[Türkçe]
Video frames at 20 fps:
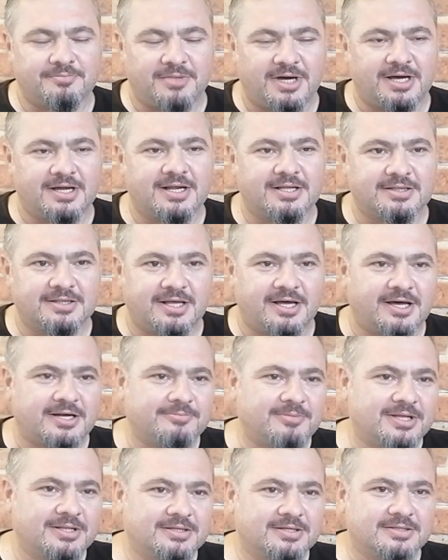Baharatla
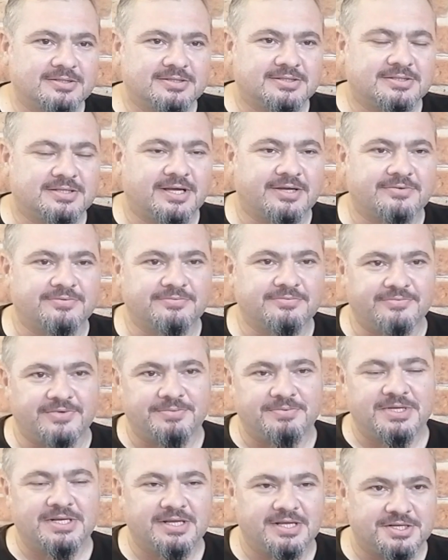harmanlandıktan
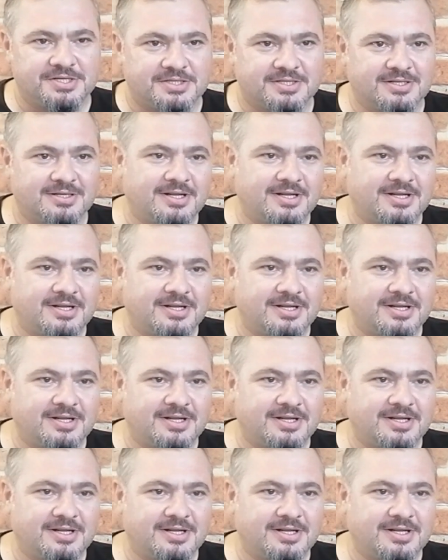ve bir gece